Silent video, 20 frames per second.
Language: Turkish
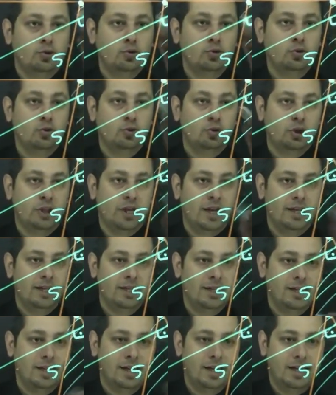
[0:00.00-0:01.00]
şu
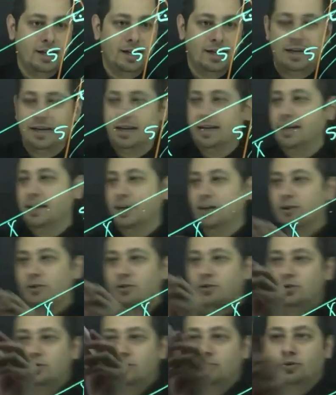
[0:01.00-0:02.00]
üçgenle
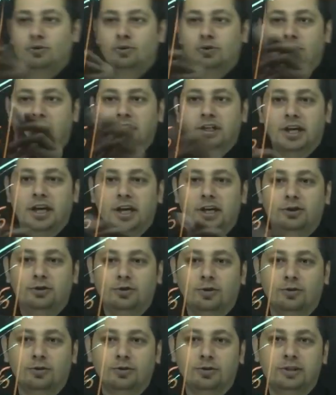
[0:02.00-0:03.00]
şu üçgenin
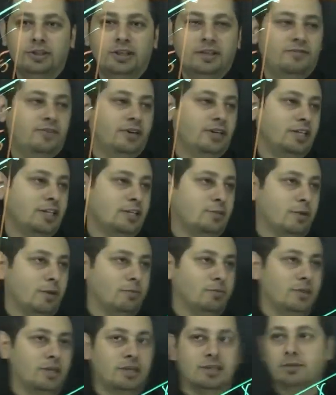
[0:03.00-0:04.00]
eş olduğunu size ifade
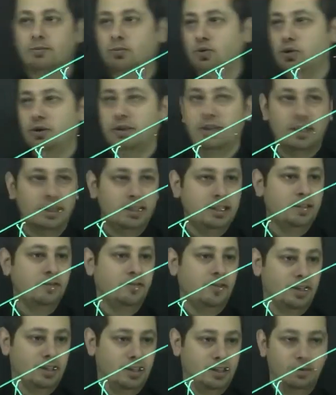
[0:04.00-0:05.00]
etmem lazım. Bunu size nasıl
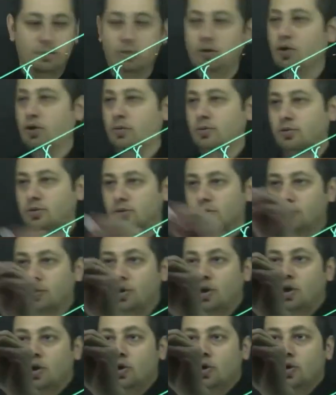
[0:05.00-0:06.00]
ifade edeyim biliyor
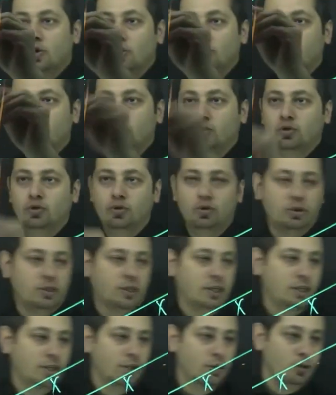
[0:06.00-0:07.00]
musunuz?
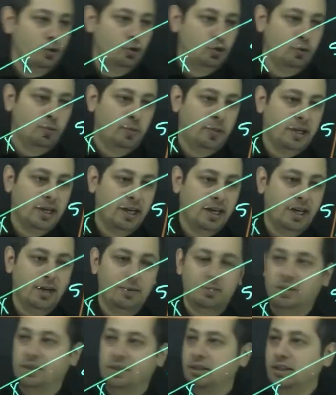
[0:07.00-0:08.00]
Şununla şu
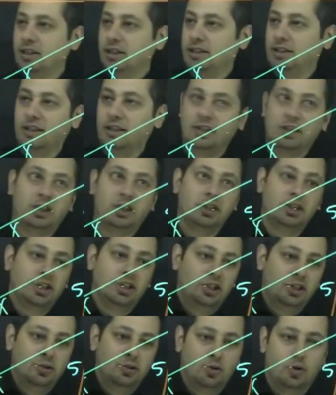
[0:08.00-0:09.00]
paralel midir? X de
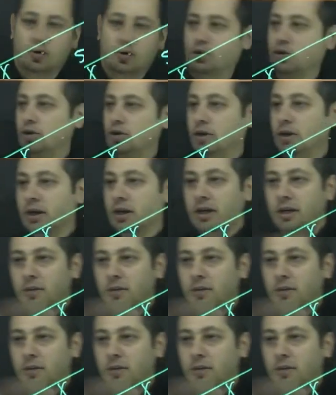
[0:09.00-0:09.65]
dikildiği için doğru.